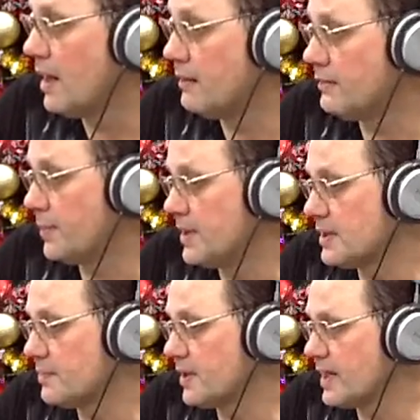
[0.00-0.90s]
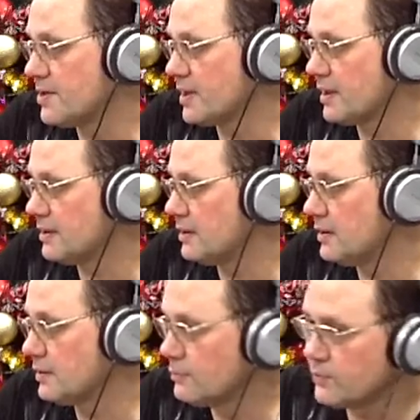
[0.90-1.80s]
В принципе, раньше я как-то не
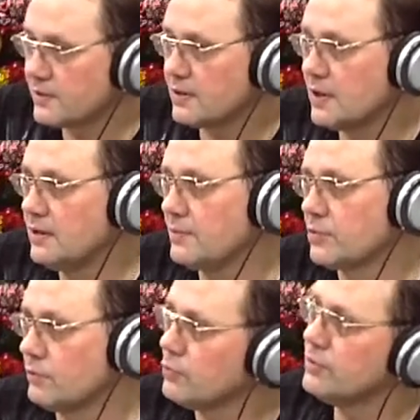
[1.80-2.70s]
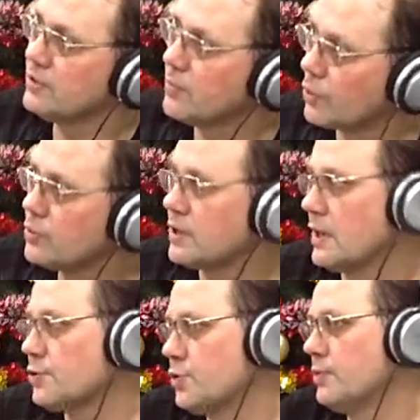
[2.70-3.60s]
задумывался над тем, что, ну, Дед Мороз,
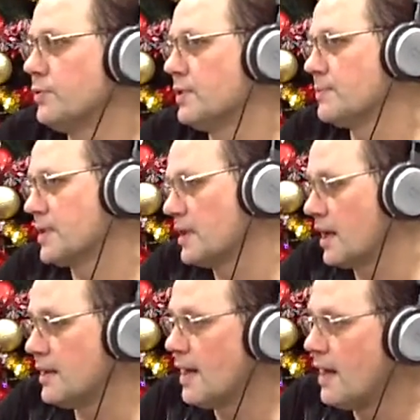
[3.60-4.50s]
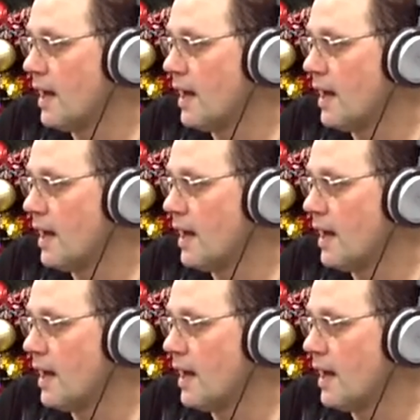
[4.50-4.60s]
хорошо бы его там сыграть.